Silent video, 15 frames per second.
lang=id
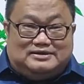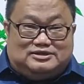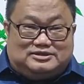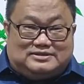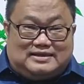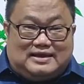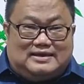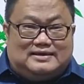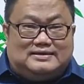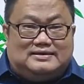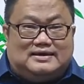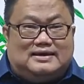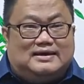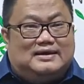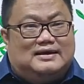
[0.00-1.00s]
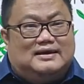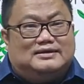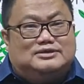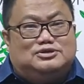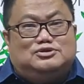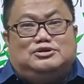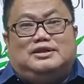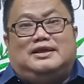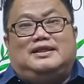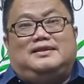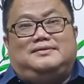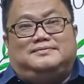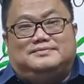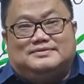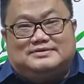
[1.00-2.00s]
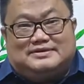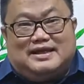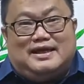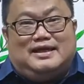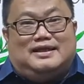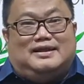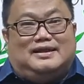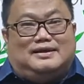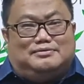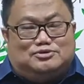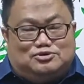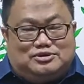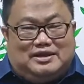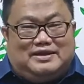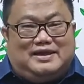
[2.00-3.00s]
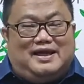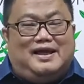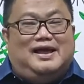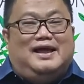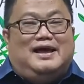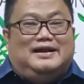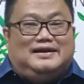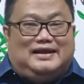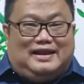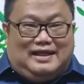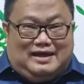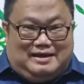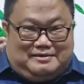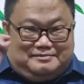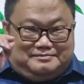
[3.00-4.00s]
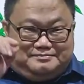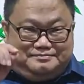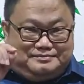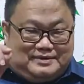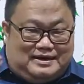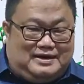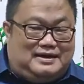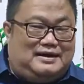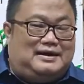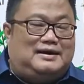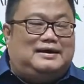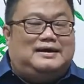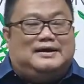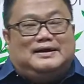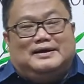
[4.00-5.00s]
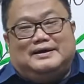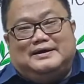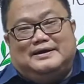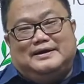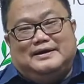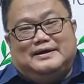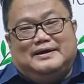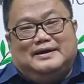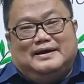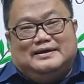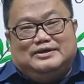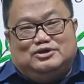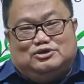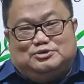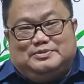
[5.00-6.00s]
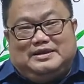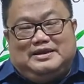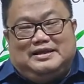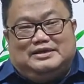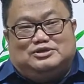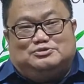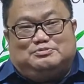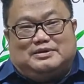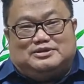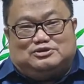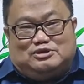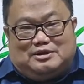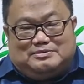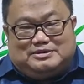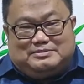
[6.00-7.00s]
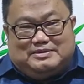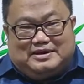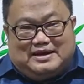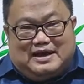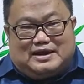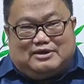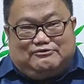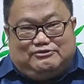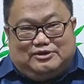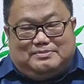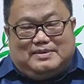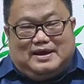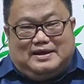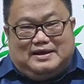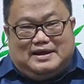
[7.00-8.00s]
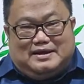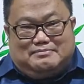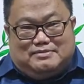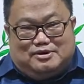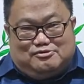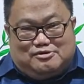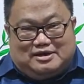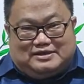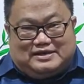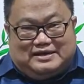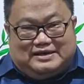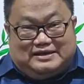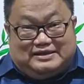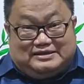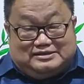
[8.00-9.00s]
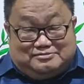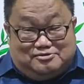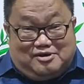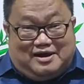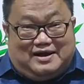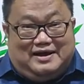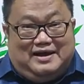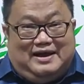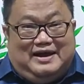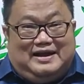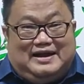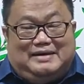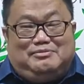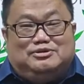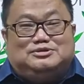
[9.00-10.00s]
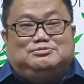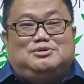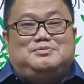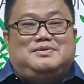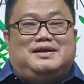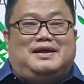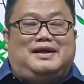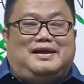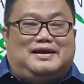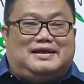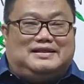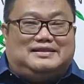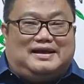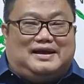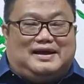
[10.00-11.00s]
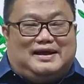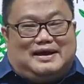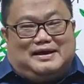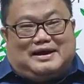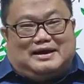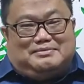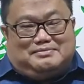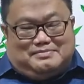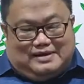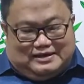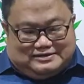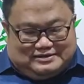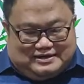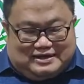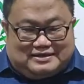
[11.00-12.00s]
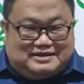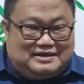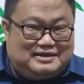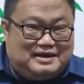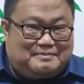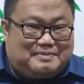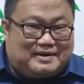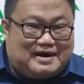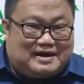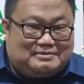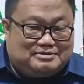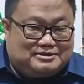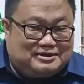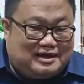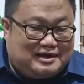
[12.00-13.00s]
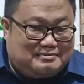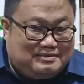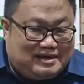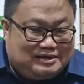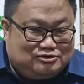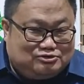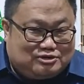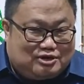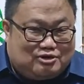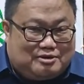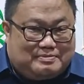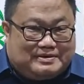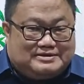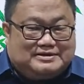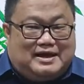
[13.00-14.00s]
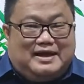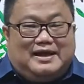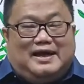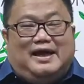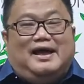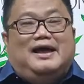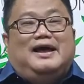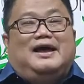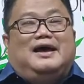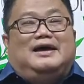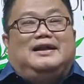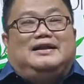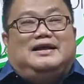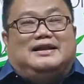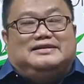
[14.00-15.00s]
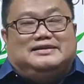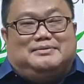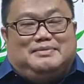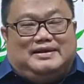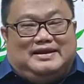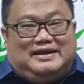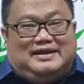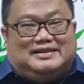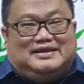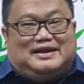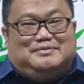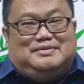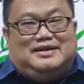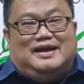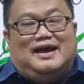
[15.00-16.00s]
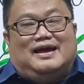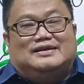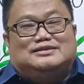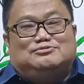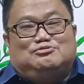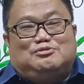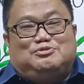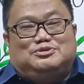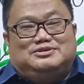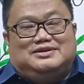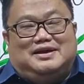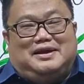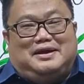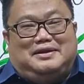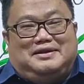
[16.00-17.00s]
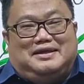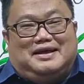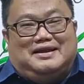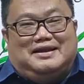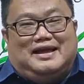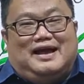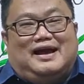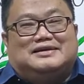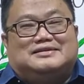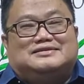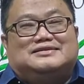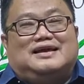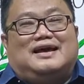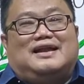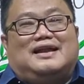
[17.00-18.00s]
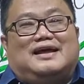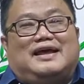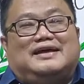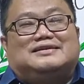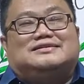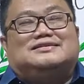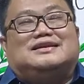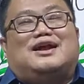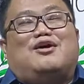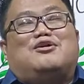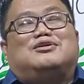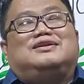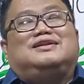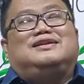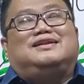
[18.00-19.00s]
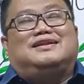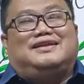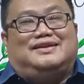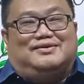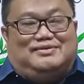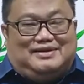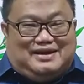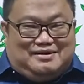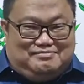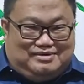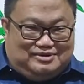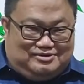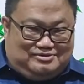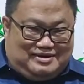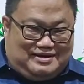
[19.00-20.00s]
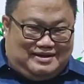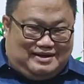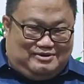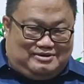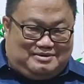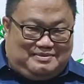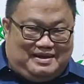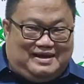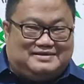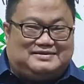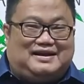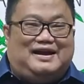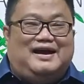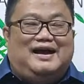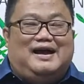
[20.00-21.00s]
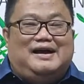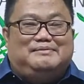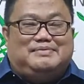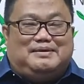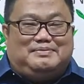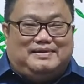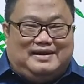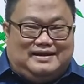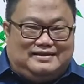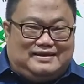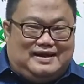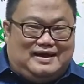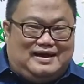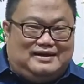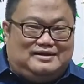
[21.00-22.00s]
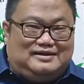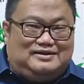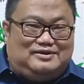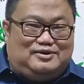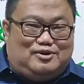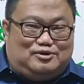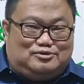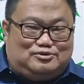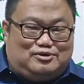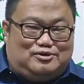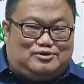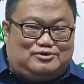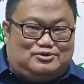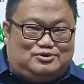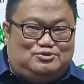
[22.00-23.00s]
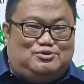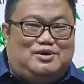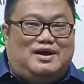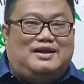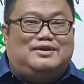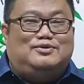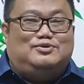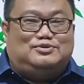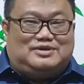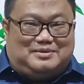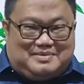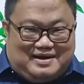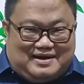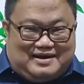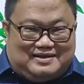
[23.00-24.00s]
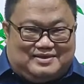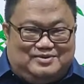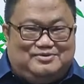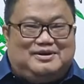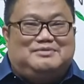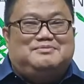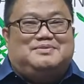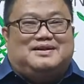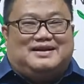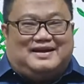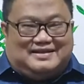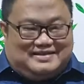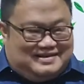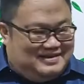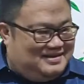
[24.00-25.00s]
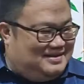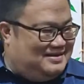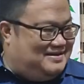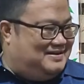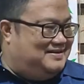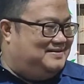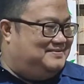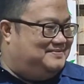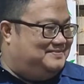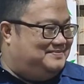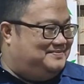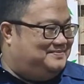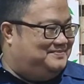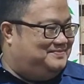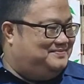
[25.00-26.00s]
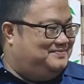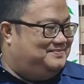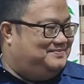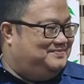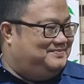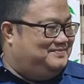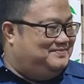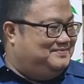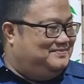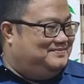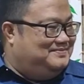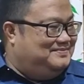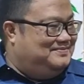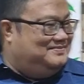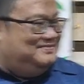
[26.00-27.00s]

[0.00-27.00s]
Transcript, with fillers: uh, tune in, stay in ya, tune in ya dalam uh, YouTube ini supaya saudara bisa mendengarkan firman dan menguatkan kita semua. Namun sebelumnya kita akan membahas tiga, tiga perkara besar yang menghancurkan orang percaya. Dari zaman ini kita akan mendengar sebuah pujian yang diangkat secara extraordinary oleh hamba Tuhan yang luar biasa. Pak Pendeta Dr. Juan Huta Barat. Tuhan memberkati. thank